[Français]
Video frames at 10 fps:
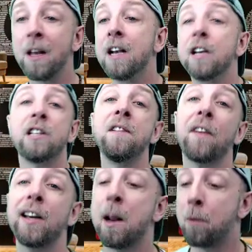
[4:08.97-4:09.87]
Je les
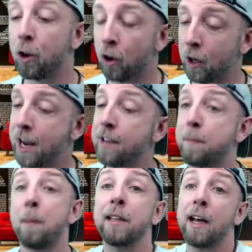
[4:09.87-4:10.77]
ferai également en anglais ça
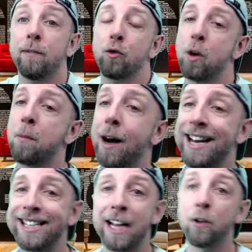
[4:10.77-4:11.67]
permettrait éventuellement à
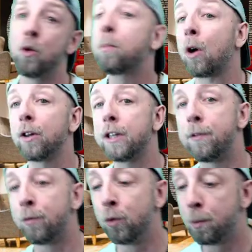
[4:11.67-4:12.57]
la chaîne de prendre des
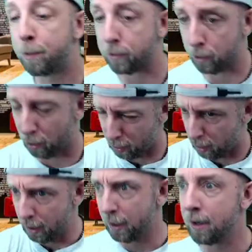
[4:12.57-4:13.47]
vues parce que
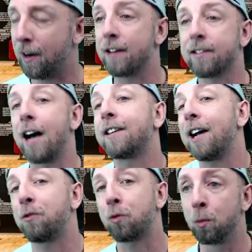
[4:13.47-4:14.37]
voilà, ça
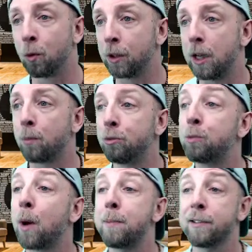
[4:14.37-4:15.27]
intéresse tout le monde. Et en plus, je
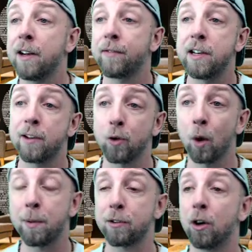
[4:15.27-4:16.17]
pourrais passer de l'affiliation
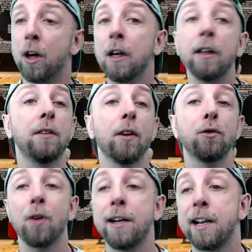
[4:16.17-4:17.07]
parce qu'ils vendent
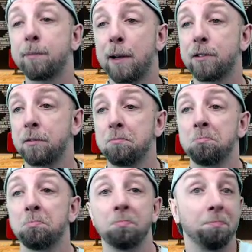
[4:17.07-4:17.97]
sur AliExpress.
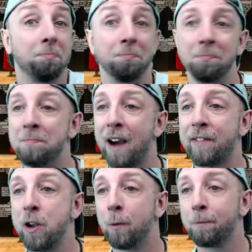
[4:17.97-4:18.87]
Merveilleux.